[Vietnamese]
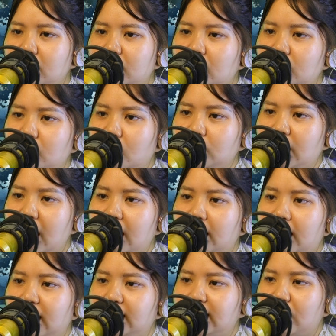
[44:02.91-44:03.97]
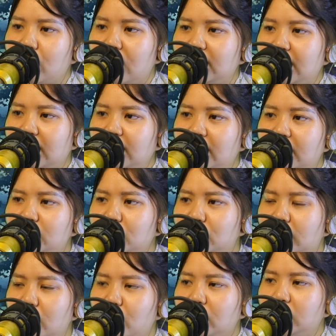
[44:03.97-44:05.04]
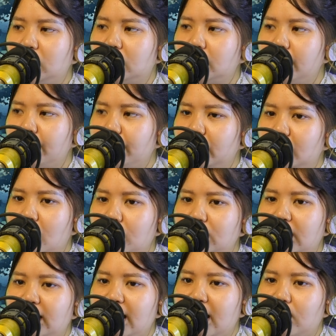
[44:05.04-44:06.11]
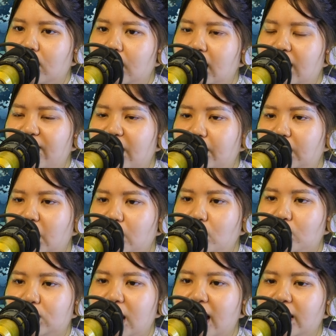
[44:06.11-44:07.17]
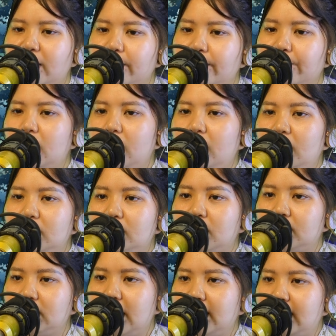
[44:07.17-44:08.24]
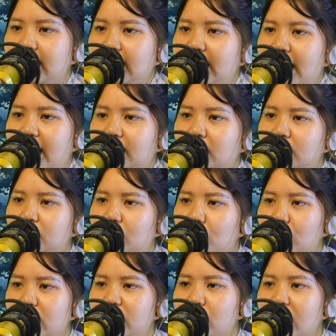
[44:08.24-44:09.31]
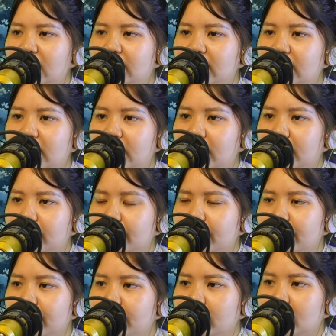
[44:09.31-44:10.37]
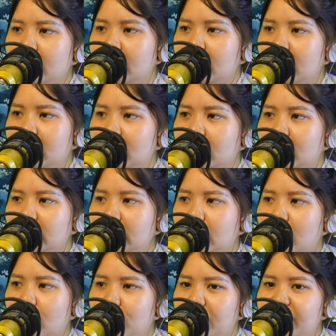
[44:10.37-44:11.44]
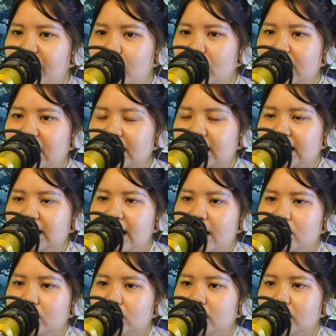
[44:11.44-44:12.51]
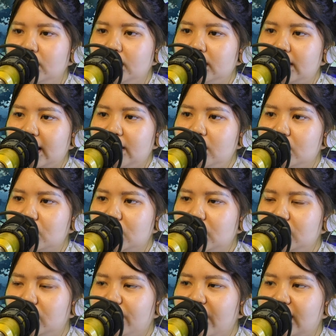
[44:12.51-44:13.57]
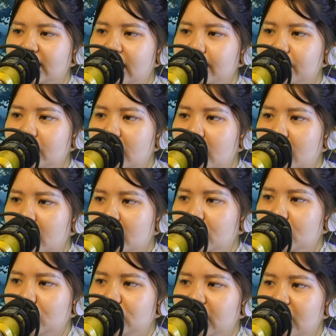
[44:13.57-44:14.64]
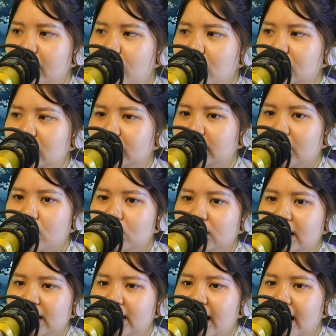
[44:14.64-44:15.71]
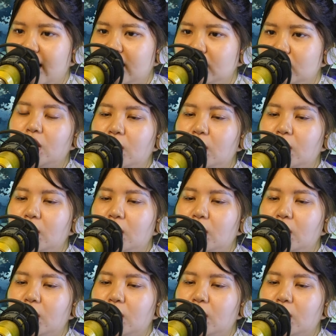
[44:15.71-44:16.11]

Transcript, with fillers: rất rõ ràng là trải qua thánh khí trường kỳ ẩn dưỡng, không thể nào là phàm thể dục thai. Thân thể thánh giả ngưng tụ lên hoa thiên địa, có thể cộng minh với quy tắc thánh đạo, nhưng thánh dược sinh trưởng vàng năm, dù chỉ là một sợi tóc của thánh giả